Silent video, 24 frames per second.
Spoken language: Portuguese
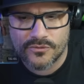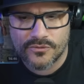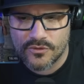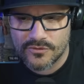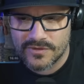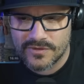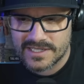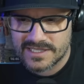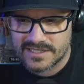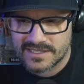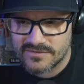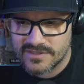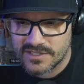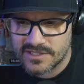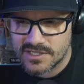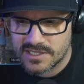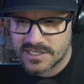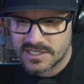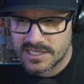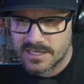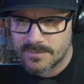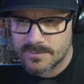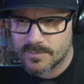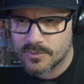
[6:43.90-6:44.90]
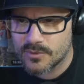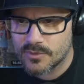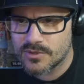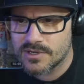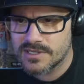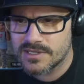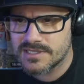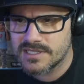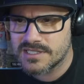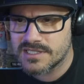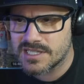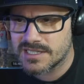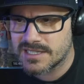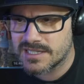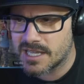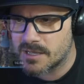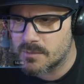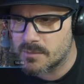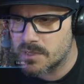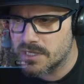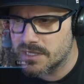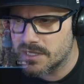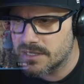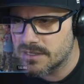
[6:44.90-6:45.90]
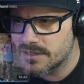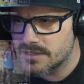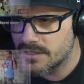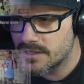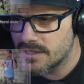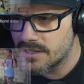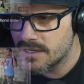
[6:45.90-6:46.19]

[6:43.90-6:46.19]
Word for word: vou ver esse vídeo aqui depois, hein? Já até abri.